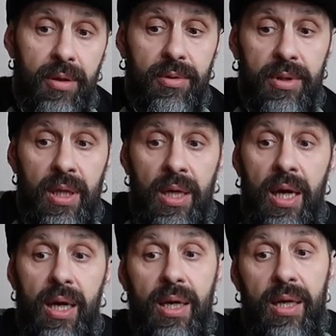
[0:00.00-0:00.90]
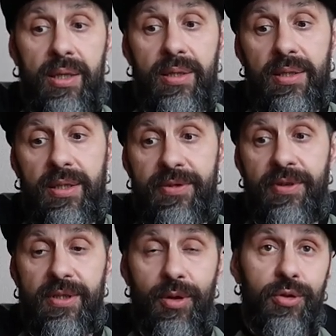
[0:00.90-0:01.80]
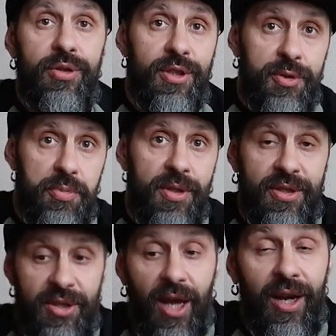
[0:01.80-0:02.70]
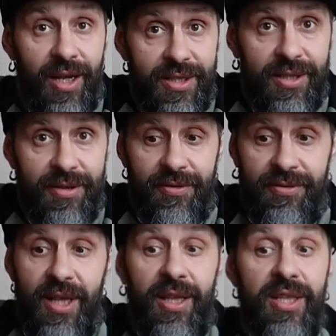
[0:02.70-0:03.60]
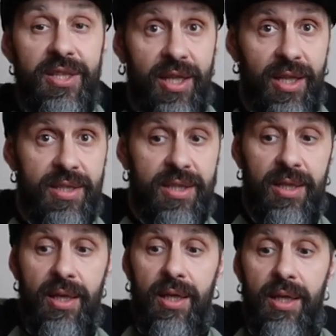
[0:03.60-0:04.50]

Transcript: Вот. А как э, известно, хочется пить чай разный, всякий интересный.